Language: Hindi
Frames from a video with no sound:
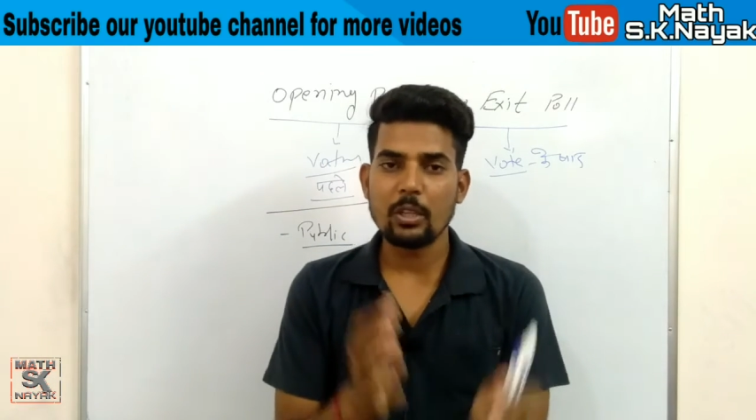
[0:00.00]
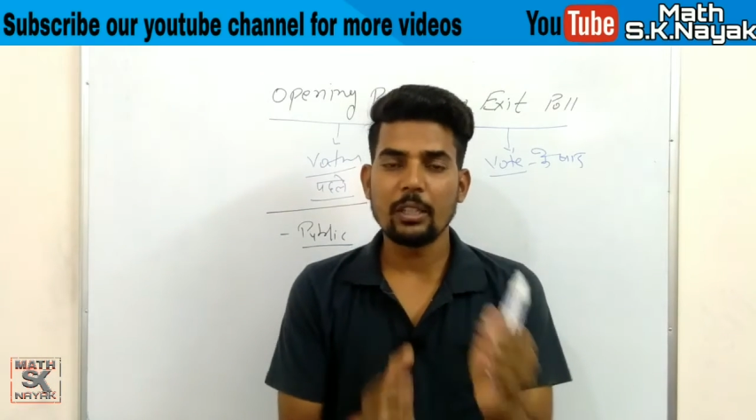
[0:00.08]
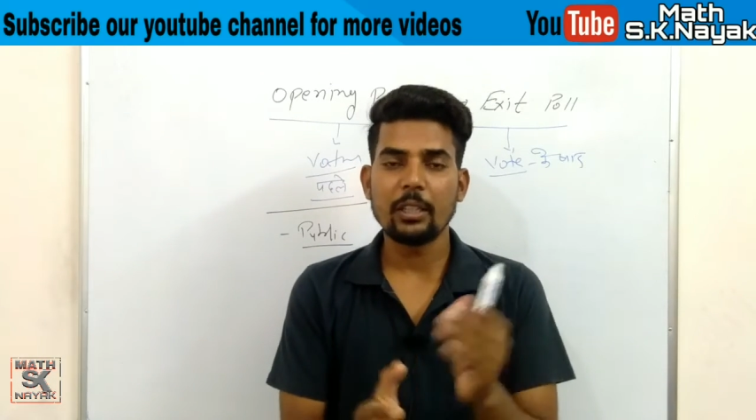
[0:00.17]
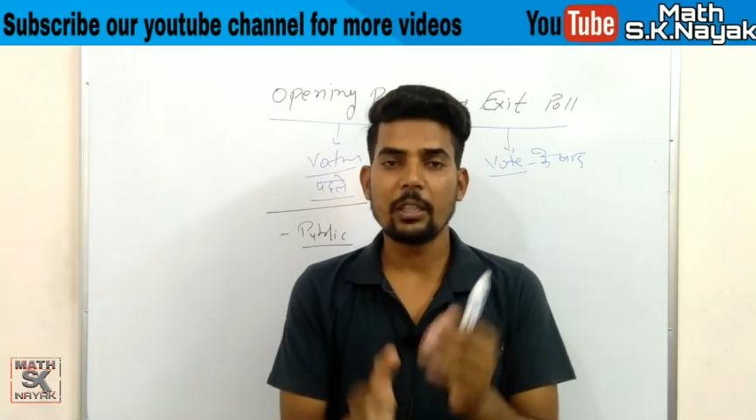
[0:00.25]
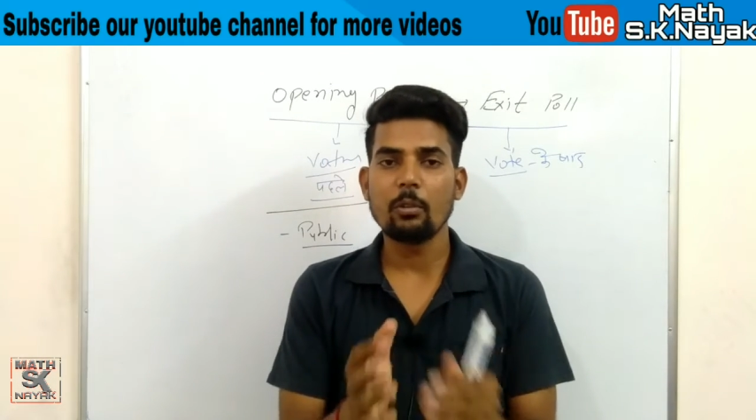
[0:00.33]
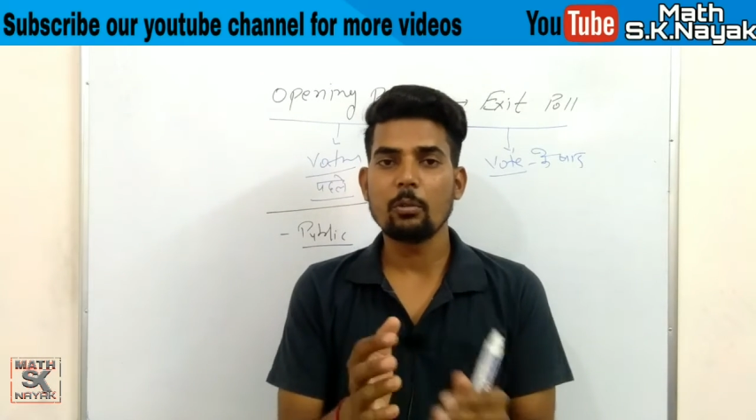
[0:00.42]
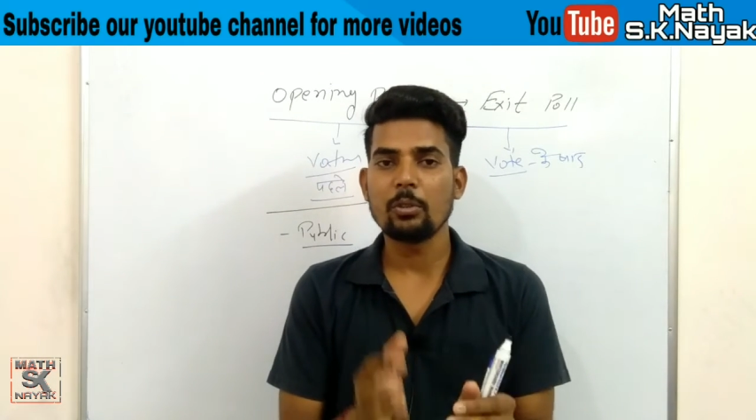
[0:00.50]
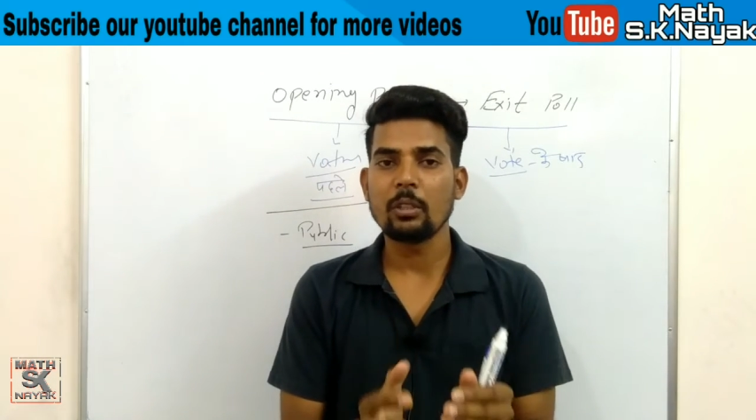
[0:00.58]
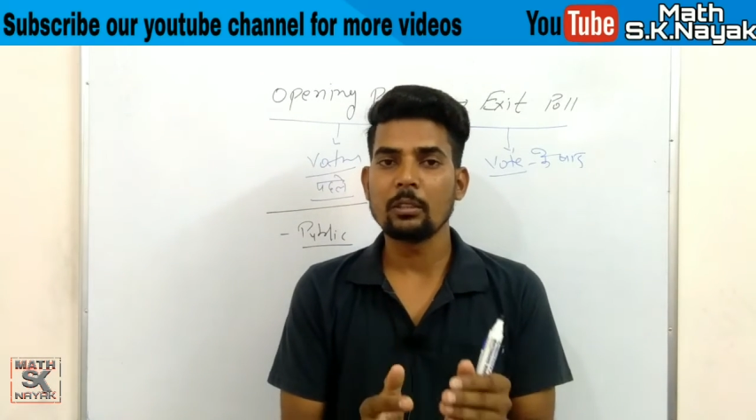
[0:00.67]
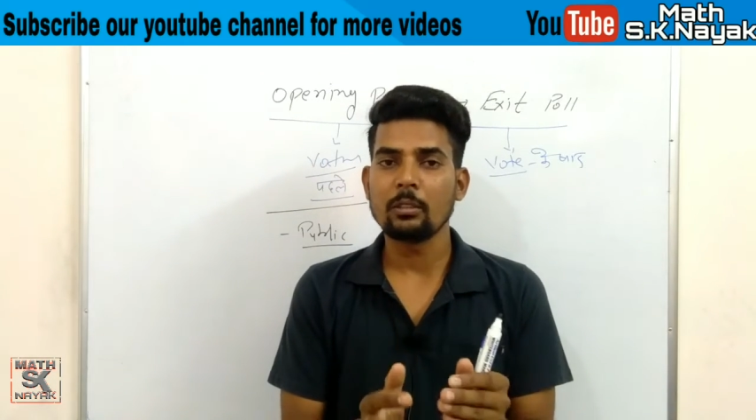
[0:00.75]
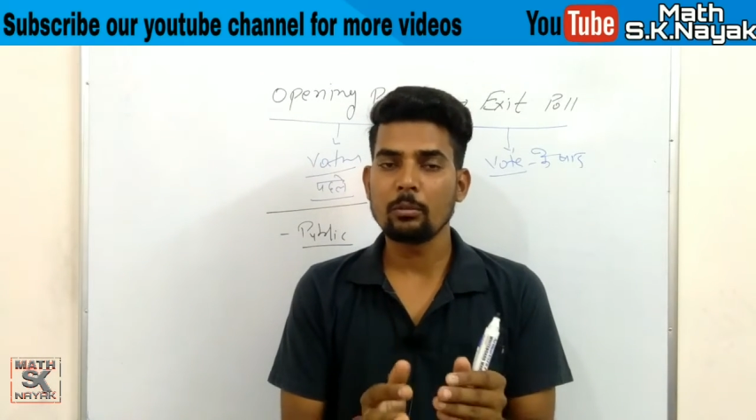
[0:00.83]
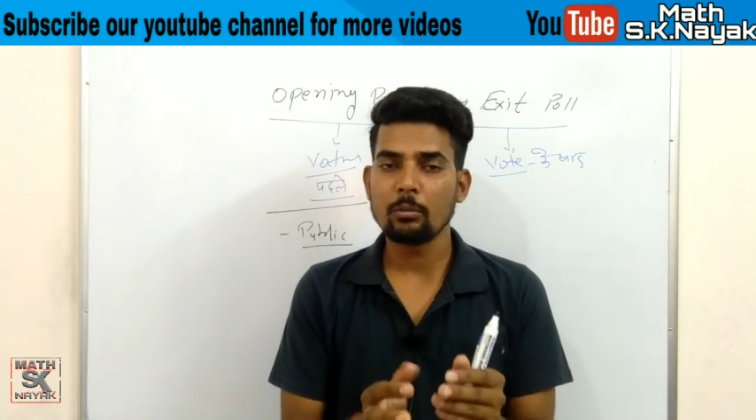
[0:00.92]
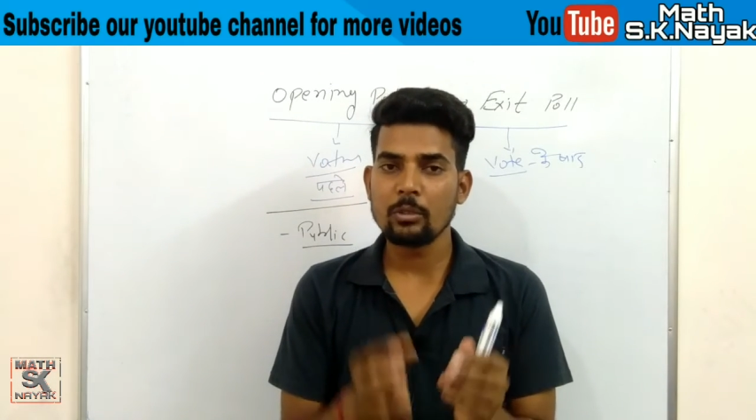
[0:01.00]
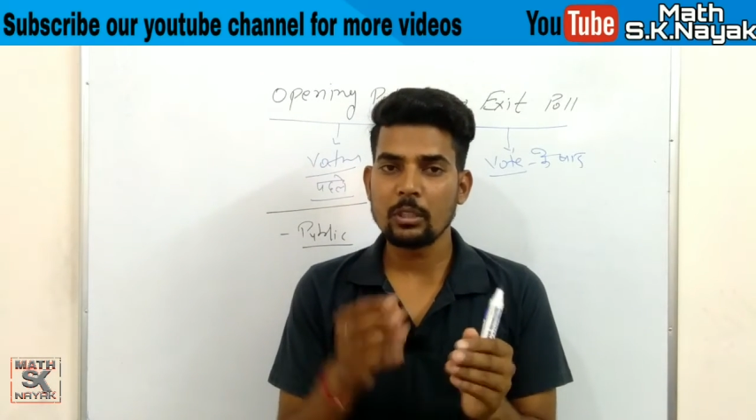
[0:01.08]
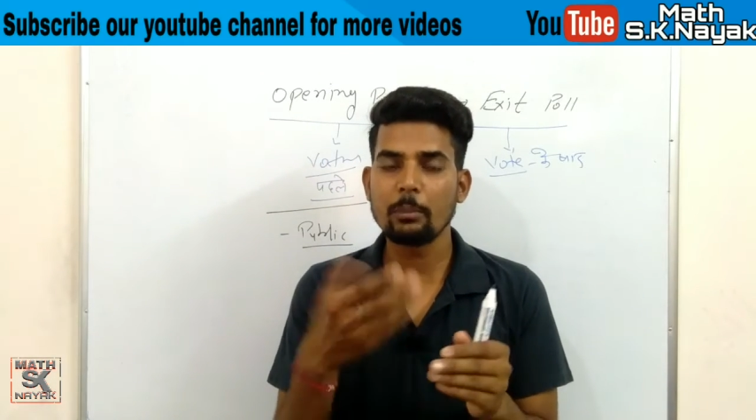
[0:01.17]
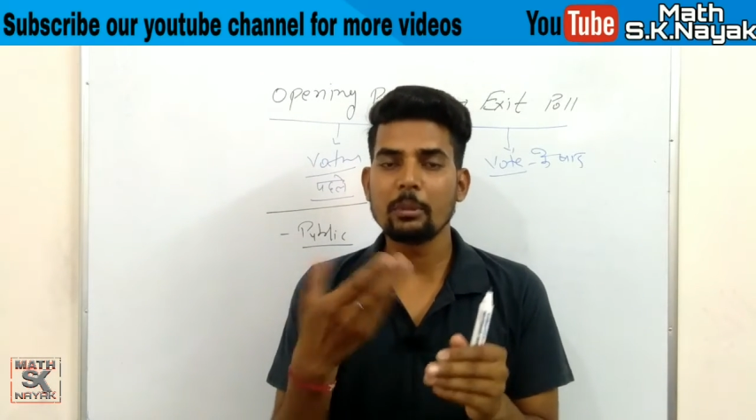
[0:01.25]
जानने की कोशिश करते हैं तो जनता